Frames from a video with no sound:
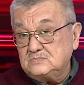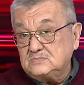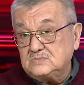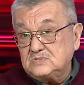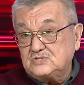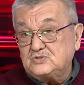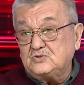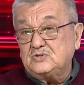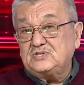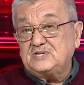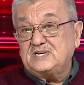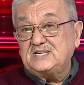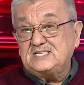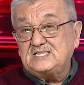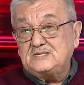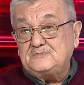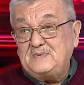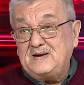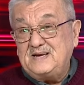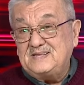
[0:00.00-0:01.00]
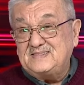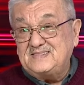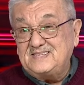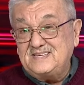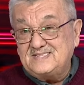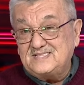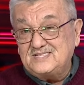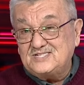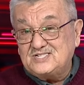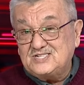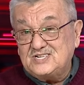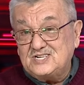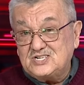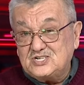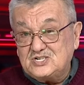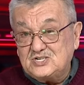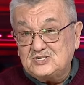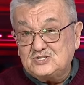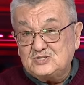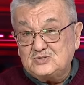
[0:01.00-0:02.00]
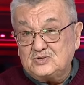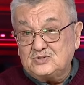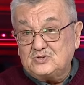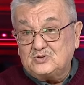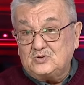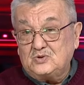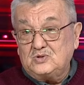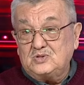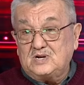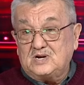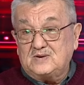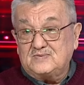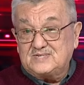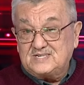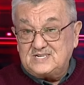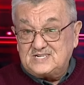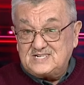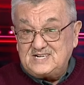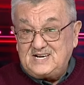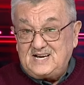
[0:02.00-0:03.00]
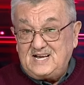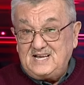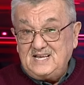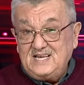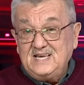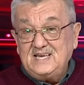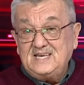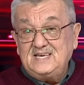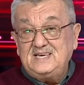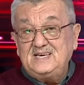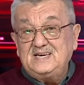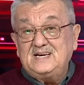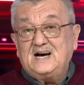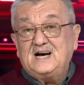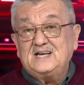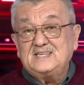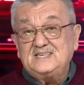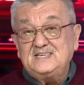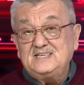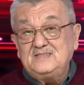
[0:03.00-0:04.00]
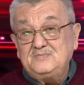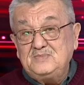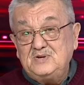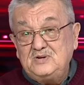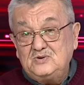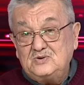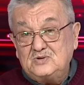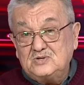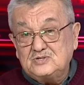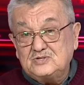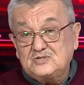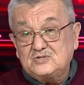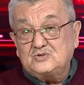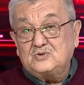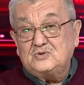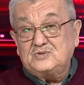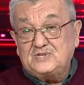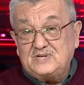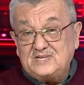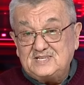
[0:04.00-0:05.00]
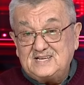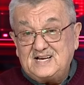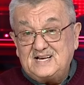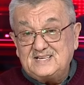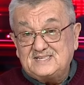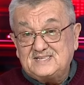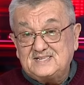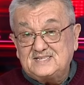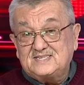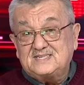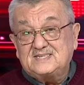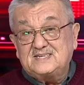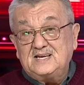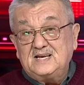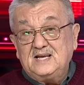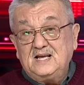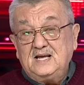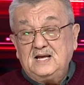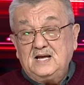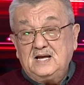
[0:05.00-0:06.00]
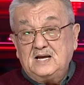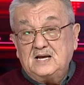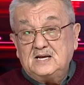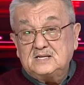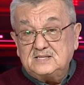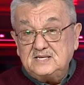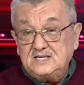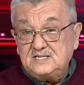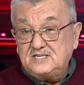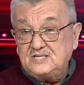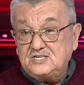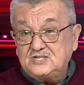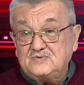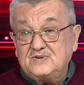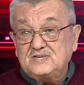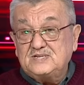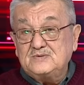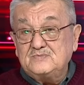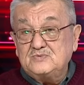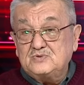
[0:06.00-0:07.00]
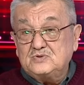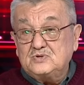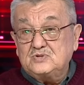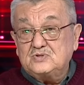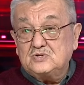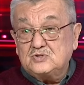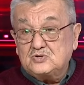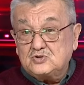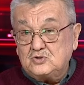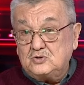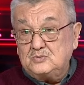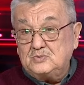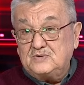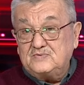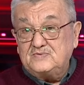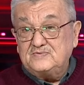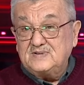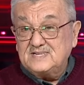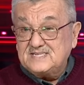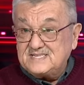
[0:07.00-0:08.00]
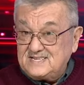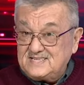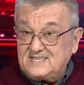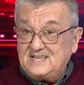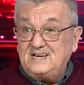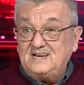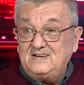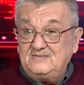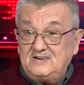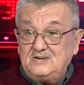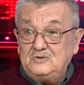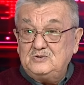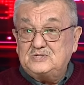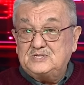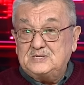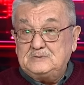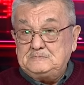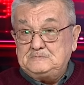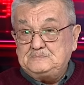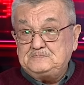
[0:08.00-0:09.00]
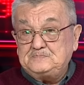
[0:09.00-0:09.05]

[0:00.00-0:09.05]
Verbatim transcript: 135 э, 600 долларов США и 1 миллион 113 1800 э, сомов в национальной валюте,